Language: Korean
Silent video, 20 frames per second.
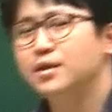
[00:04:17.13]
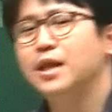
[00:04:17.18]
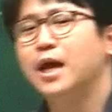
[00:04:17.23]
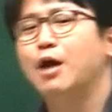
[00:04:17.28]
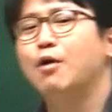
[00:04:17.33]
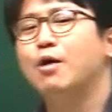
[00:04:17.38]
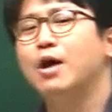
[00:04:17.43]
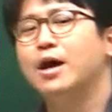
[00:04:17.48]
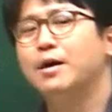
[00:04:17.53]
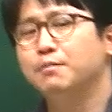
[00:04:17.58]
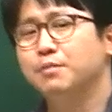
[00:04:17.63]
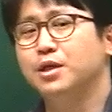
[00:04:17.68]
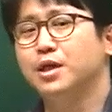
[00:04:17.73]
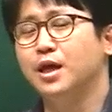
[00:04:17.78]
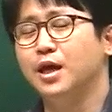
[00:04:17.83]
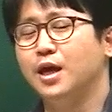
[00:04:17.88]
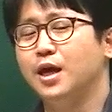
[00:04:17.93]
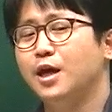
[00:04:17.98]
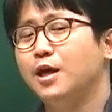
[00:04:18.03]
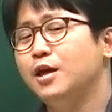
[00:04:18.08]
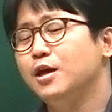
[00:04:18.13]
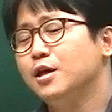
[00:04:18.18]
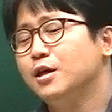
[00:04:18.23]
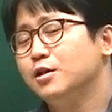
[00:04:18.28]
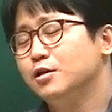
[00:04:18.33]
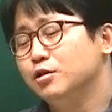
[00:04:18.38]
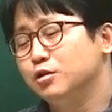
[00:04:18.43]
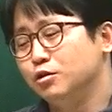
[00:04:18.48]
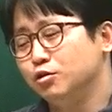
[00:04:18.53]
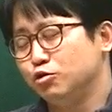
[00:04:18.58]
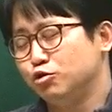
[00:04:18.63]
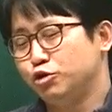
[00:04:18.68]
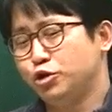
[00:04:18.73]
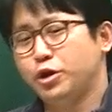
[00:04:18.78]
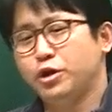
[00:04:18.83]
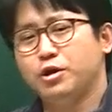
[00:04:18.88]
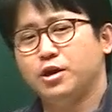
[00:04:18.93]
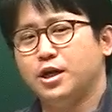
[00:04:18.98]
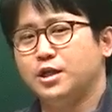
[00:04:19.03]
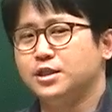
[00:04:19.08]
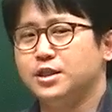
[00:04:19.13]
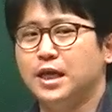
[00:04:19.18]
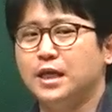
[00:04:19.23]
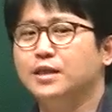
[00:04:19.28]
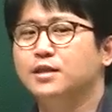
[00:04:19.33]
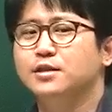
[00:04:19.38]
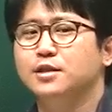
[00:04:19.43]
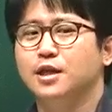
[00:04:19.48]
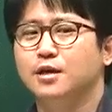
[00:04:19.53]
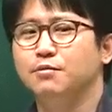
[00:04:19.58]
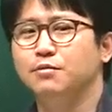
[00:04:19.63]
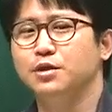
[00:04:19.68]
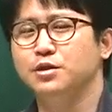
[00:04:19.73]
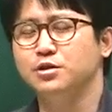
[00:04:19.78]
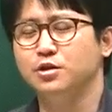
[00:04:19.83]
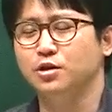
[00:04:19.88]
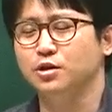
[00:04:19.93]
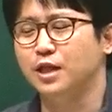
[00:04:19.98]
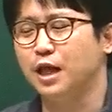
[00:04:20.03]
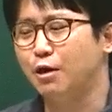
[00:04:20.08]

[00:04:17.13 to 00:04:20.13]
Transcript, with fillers: 나와 함께 어, 쉐어하지 않는 사람도 있어요.